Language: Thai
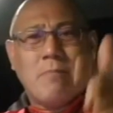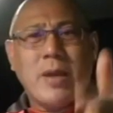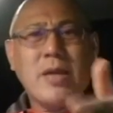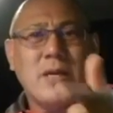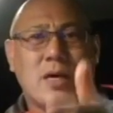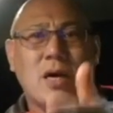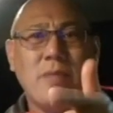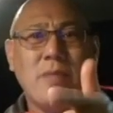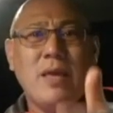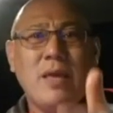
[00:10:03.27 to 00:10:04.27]
ไม่เค
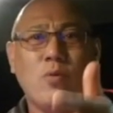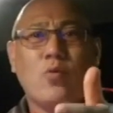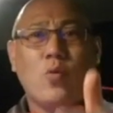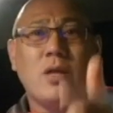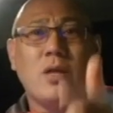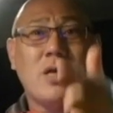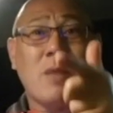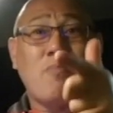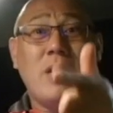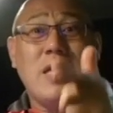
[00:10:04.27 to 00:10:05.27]
ยมีบุญคุณ
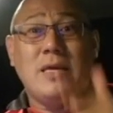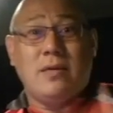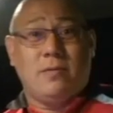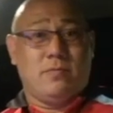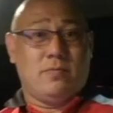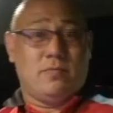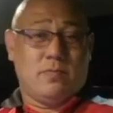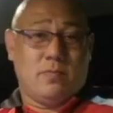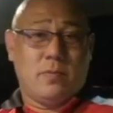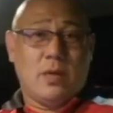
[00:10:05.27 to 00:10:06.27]
กับลิง
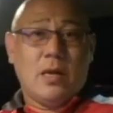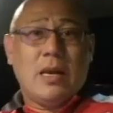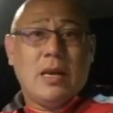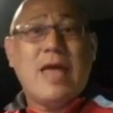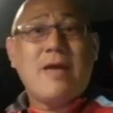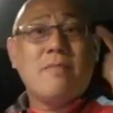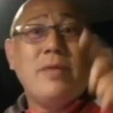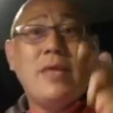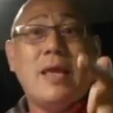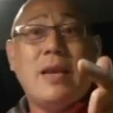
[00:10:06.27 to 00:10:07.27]
และ
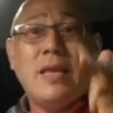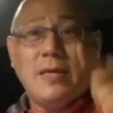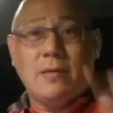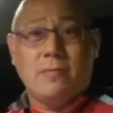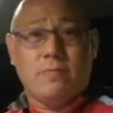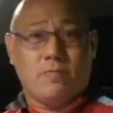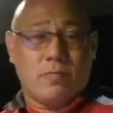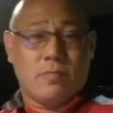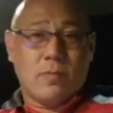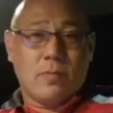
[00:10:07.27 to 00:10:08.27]
เมียลิง
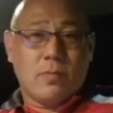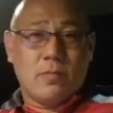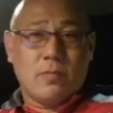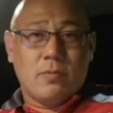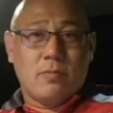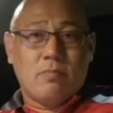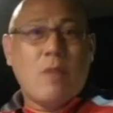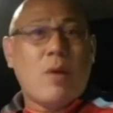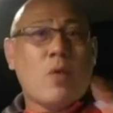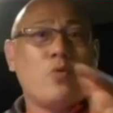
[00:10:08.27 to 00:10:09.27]

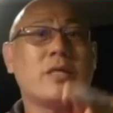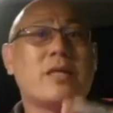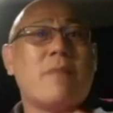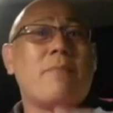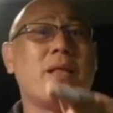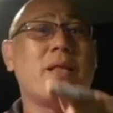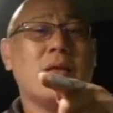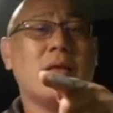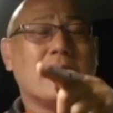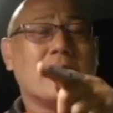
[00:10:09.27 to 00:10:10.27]
ไม่ว่าคุณจะทำเป็น
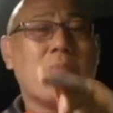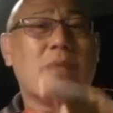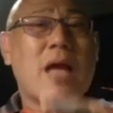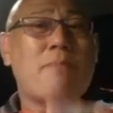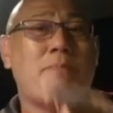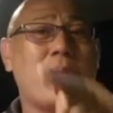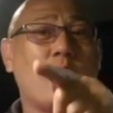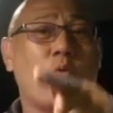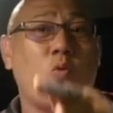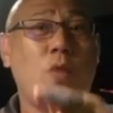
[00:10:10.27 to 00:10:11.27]
ทำงานเป็น
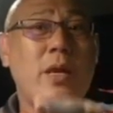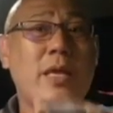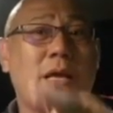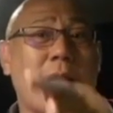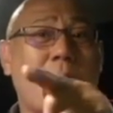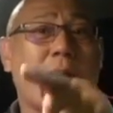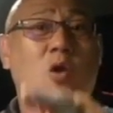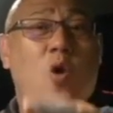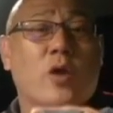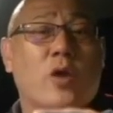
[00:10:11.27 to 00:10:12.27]
กุลีกรรม
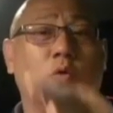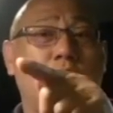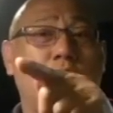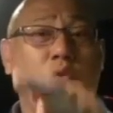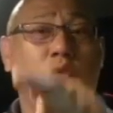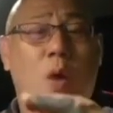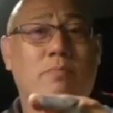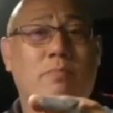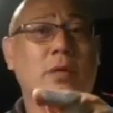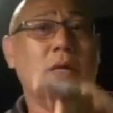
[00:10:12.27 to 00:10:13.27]
กรดูดซ่ว
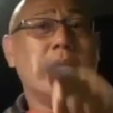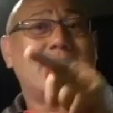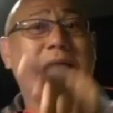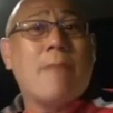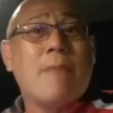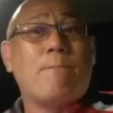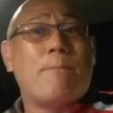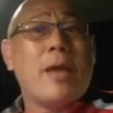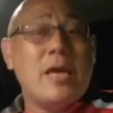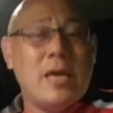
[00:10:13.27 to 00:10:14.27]
มสามปี